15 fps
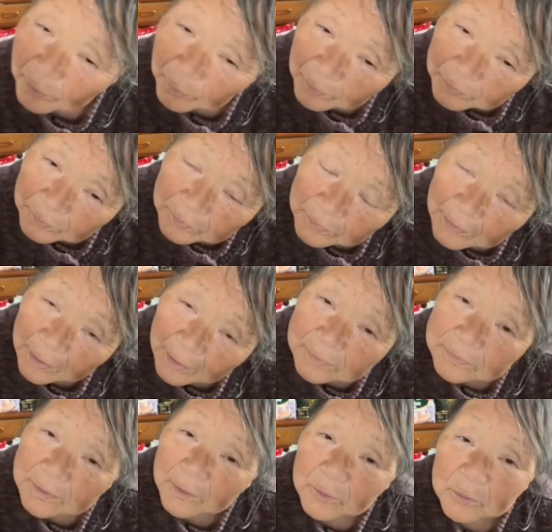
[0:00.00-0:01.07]
そん
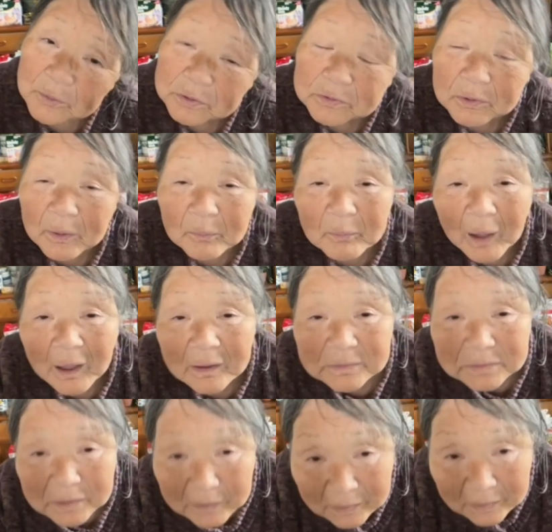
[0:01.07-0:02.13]
なんじゃ、うちは
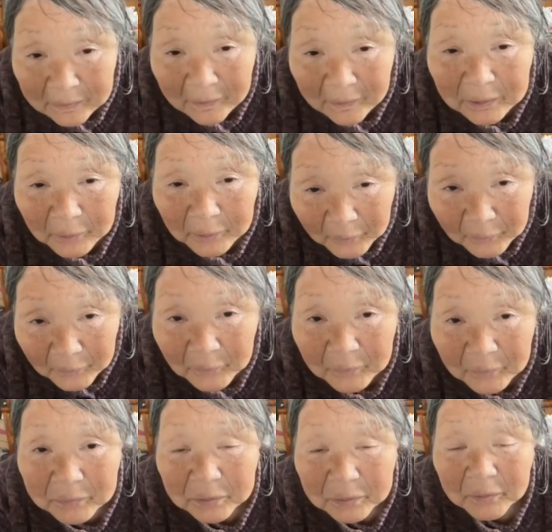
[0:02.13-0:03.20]
回していけないよ、
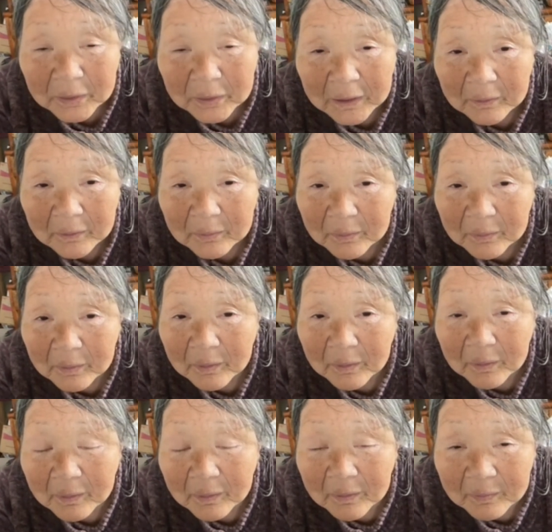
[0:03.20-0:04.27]
本当に。
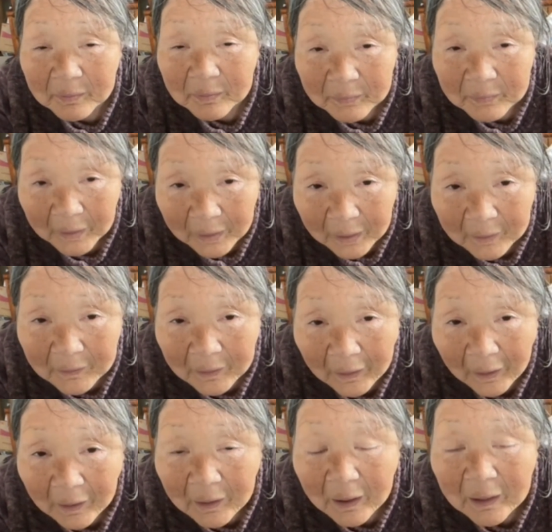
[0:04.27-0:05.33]
ね、
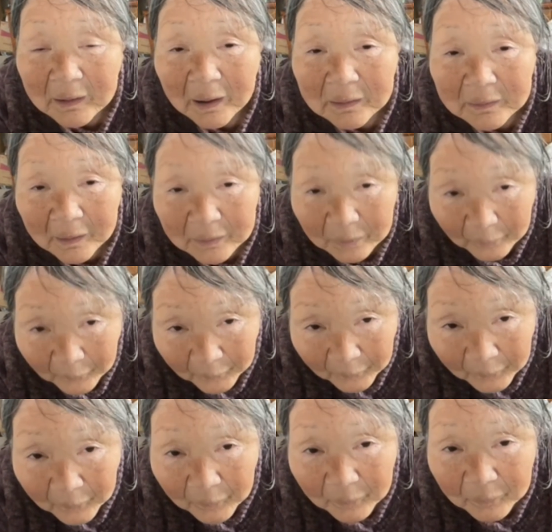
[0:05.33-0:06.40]
考えられない
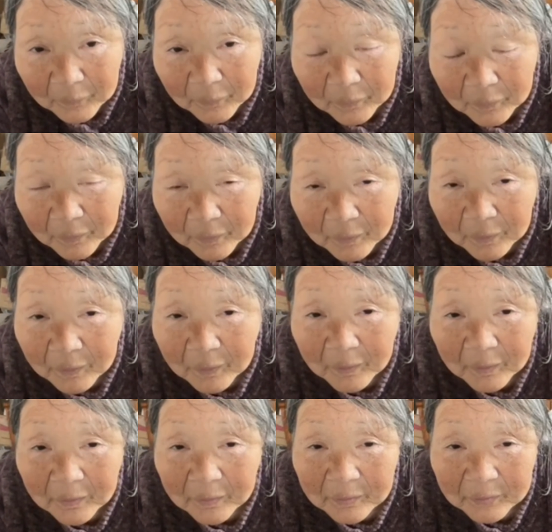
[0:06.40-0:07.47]
よ。
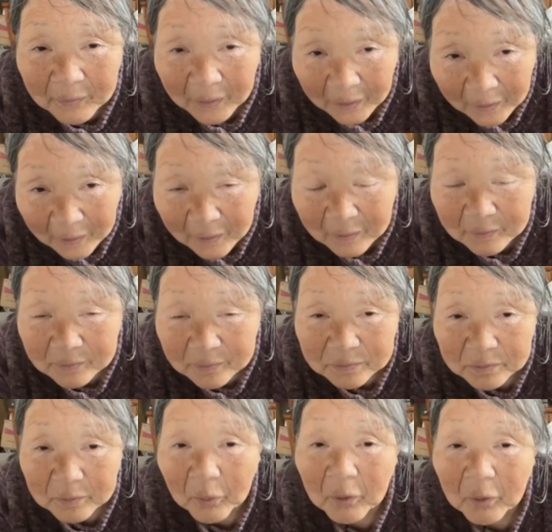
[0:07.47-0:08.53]
ね、
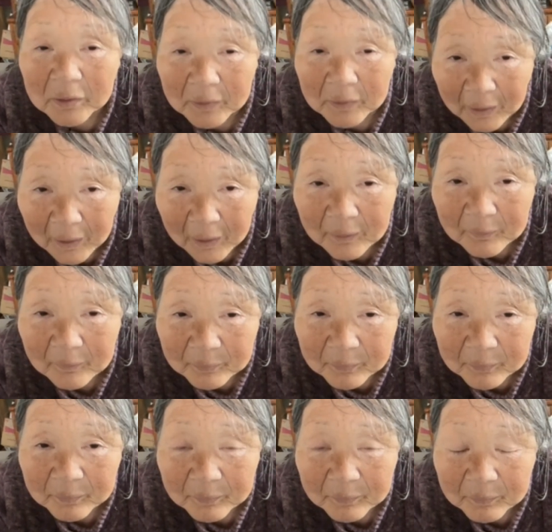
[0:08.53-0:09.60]
すごいね。